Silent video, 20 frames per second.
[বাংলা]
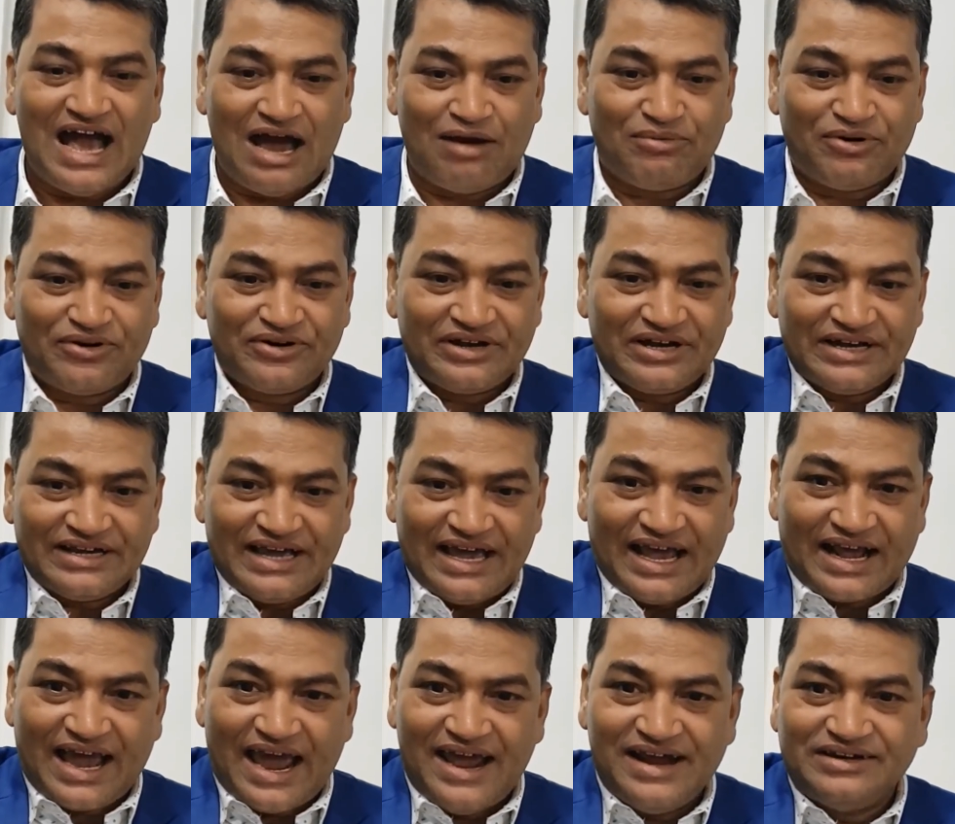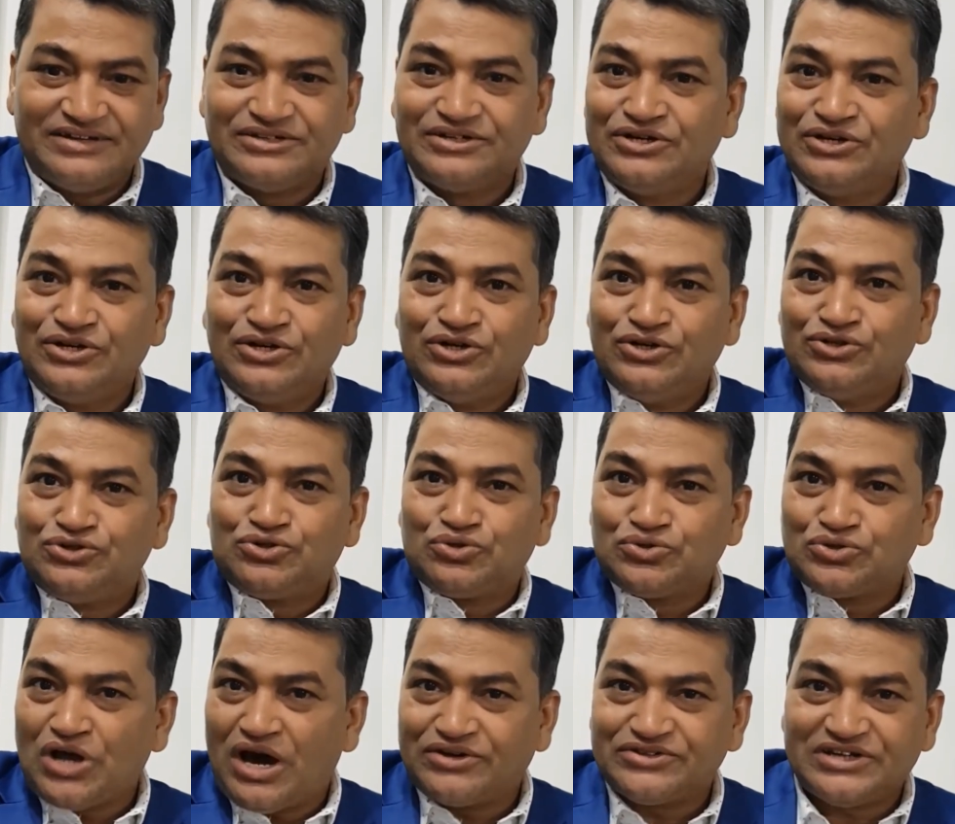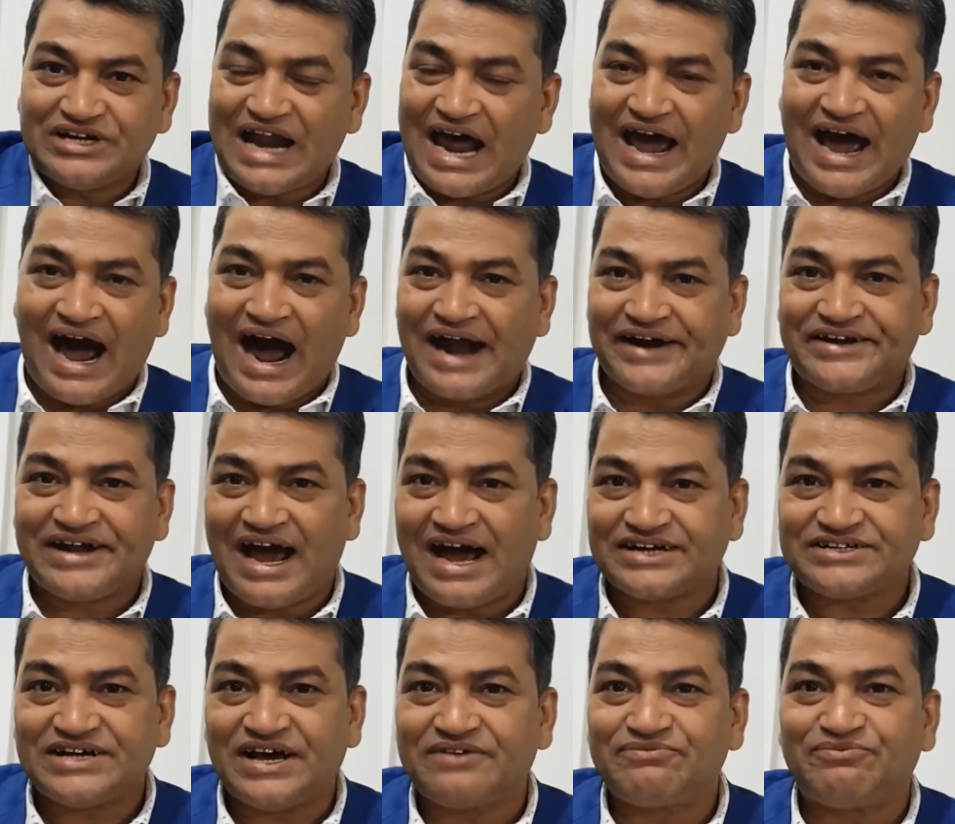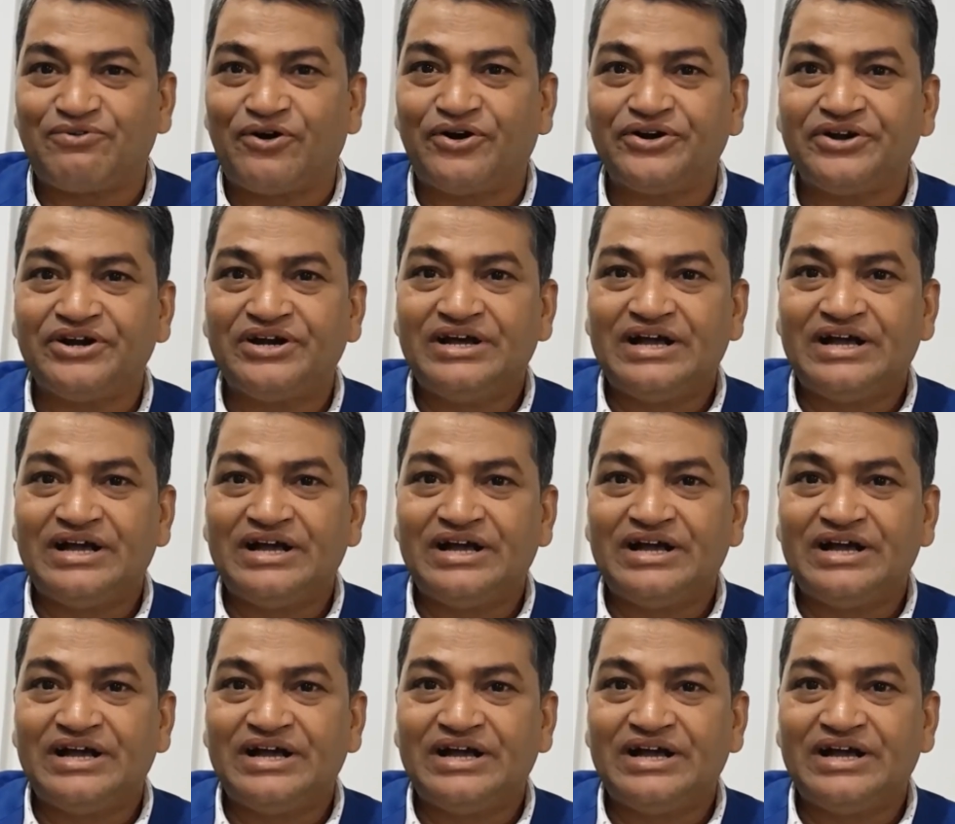এবং এগেইন টু থাউজেন্ড আটে আসার পর